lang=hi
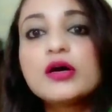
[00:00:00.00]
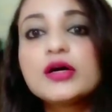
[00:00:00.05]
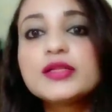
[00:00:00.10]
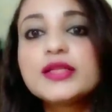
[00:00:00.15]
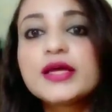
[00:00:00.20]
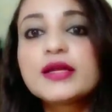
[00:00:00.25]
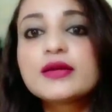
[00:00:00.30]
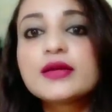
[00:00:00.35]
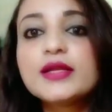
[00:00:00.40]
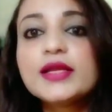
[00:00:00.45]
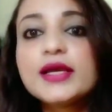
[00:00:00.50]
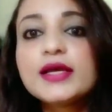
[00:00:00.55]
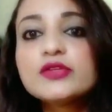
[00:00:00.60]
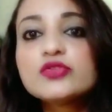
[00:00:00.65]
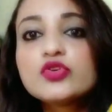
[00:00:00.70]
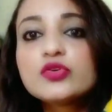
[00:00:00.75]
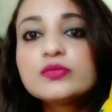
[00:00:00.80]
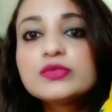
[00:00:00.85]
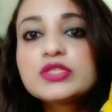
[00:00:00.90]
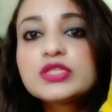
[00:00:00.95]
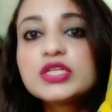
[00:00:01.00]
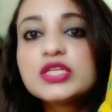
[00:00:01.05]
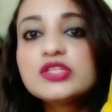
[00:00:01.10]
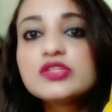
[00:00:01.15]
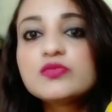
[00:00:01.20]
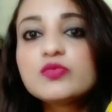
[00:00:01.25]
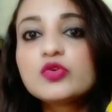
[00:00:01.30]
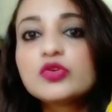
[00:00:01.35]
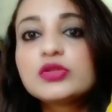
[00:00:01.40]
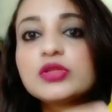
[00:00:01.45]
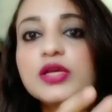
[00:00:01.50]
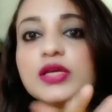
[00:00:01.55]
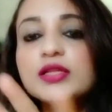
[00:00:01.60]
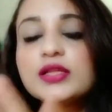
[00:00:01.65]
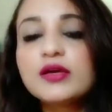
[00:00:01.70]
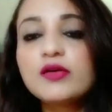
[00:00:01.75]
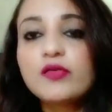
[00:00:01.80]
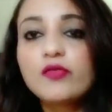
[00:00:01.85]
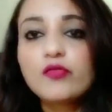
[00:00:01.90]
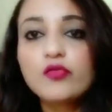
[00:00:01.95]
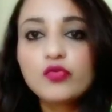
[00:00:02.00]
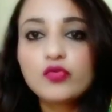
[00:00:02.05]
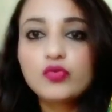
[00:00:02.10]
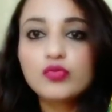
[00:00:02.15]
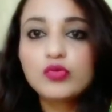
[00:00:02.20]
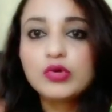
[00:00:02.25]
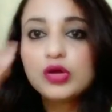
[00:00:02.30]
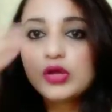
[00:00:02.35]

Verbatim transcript: अनारकली का जो हम स्टिच बोलते हैं ना वो